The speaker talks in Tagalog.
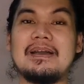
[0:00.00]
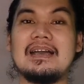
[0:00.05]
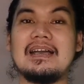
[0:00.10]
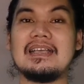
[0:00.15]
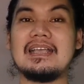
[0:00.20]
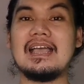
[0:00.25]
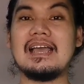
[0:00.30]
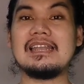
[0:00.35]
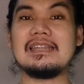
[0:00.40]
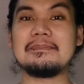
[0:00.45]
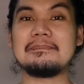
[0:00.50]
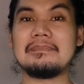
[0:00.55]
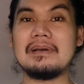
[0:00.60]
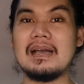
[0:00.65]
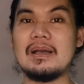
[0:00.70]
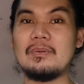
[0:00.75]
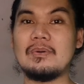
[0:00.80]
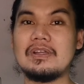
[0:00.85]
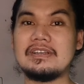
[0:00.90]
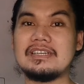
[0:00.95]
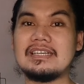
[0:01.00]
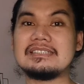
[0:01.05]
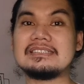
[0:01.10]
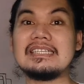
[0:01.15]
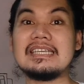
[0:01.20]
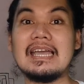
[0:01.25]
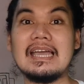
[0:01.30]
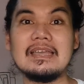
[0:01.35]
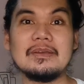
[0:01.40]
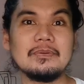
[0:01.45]
pag halimbawa
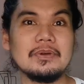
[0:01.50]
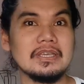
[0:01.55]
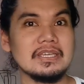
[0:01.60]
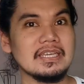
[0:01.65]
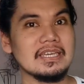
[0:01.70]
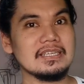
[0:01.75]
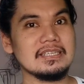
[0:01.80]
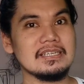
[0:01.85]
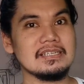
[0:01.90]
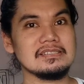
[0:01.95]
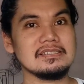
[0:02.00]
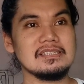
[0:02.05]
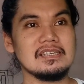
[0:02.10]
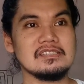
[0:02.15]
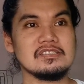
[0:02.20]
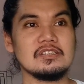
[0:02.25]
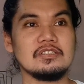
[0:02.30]
nag-DIY ka ng